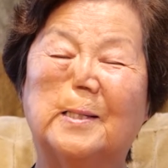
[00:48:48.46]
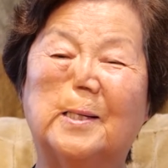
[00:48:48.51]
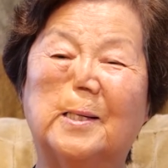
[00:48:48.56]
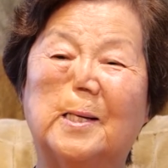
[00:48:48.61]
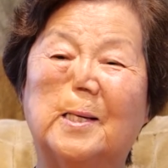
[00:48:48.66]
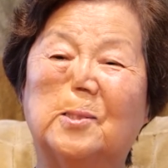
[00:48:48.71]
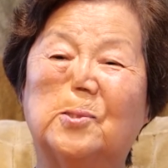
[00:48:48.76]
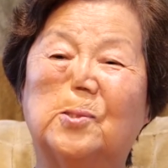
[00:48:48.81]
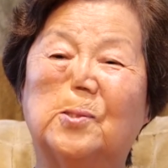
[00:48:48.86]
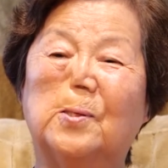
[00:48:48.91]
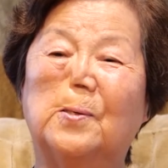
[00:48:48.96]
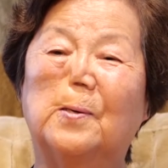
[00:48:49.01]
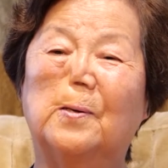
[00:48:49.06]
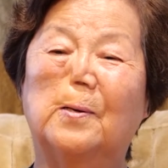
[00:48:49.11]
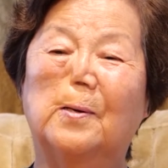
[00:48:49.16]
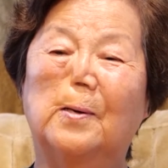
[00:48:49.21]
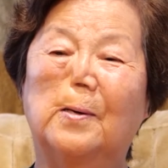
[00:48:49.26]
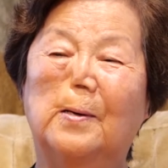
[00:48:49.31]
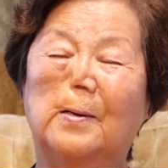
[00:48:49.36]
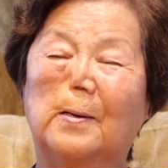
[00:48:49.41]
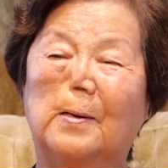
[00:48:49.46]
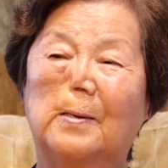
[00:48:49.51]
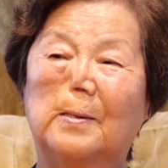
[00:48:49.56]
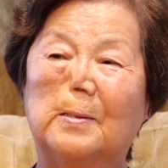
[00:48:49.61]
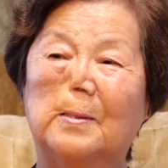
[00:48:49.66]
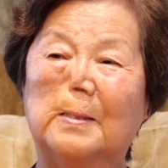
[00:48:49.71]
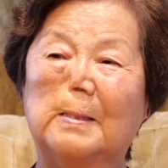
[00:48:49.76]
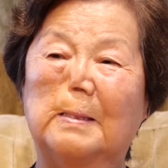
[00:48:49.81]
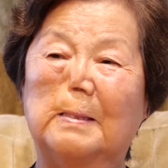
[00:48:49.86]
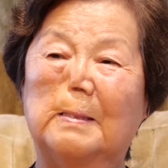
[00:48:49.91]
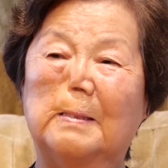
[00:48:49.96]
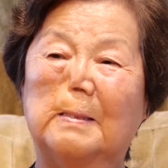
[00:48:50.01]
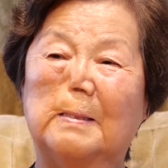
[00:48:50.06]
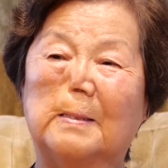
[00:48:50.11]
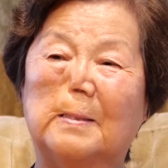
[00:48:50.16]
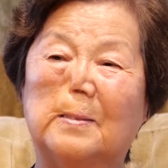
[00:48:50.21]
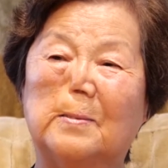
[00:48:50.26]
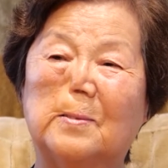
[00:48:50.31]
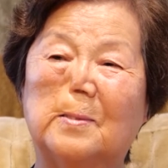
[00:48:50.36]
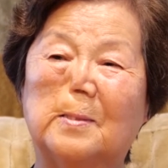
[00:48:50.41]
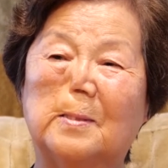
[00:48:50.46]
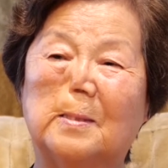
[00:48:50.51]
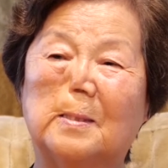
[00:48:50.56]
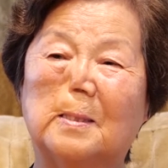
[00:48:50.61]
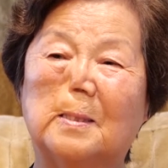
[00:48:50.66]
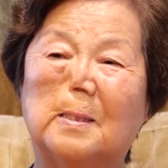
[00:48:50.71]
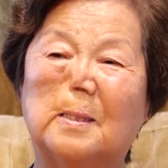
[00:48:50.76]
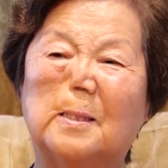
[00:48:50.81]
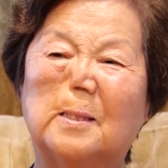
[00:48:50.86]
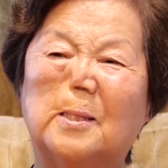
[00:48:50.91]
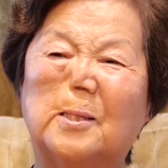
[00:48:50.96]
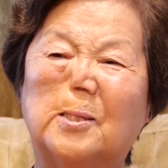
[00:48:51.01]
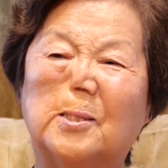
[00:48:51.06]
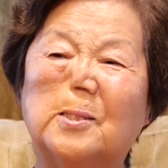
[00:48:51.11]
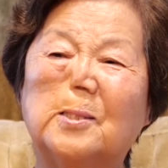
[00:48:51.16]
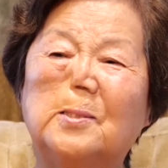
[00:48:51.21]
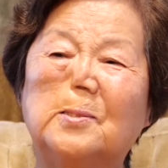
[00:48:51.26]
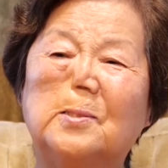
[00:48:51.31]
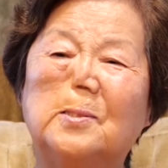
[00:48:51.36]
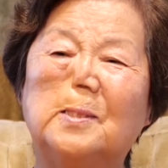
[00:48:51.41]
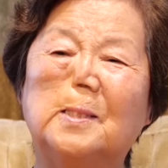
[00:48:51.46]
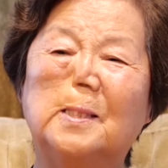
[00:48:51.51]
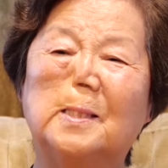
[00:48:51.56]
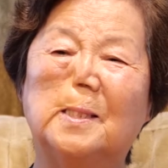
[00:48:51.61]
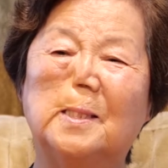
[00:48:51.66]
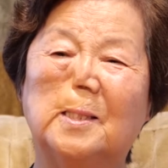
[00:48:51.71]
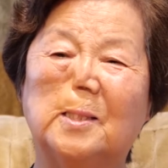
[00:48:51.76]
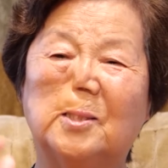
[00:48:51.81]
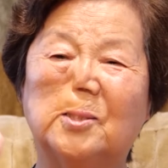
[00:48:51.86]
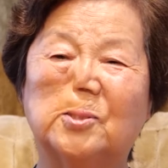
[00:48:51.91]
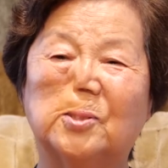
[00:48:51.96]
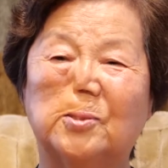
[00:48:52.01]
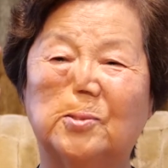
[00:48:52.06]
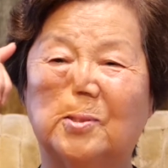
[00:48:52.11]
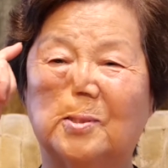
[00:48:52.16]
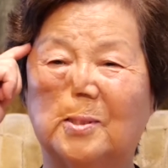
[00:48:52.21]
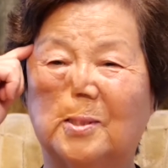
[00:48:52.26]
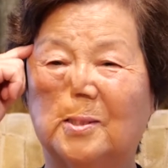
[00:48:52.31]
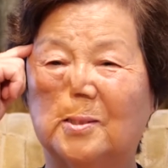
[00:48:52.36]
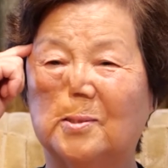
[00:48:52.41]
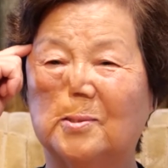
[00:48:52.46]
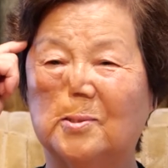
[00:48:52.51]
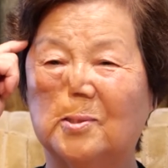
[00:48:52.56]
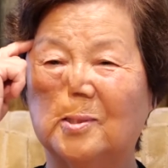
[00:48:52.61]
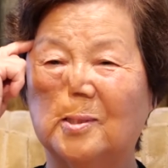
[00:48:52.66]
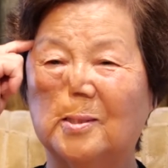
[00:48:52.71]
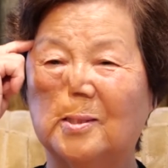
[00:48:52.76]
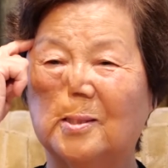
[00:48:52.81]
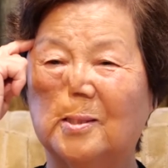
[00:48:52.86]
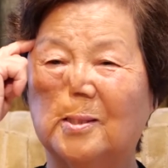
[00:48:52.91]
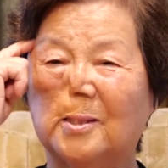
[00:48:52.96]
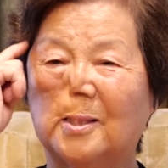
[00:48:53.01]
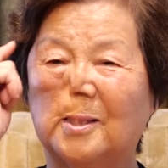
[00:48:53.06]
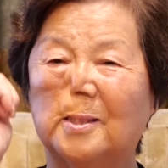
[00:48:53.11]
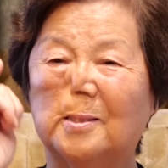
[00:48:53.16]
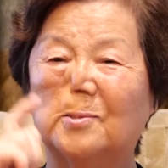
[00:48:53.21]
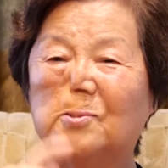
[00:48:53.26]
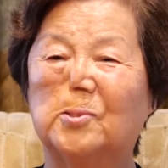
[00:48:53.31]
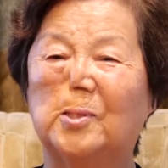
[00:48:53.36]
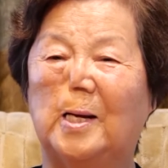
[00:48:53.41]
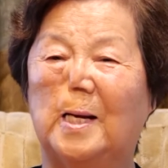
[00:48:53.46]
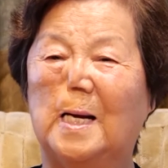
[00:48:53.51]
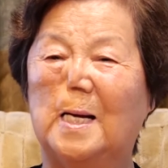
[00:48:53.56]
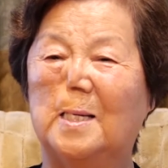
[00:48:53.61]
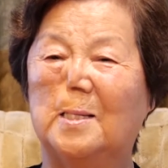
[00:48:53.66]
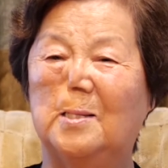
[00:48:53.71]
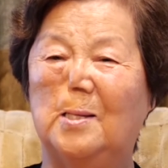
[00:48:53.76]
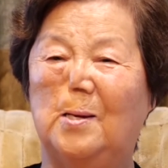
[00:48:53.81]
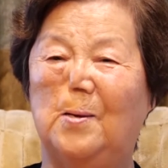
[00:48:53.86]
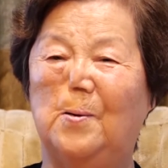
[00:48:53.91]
그래서 에, 예, 그런 일이 있었는 거는 생각이 나요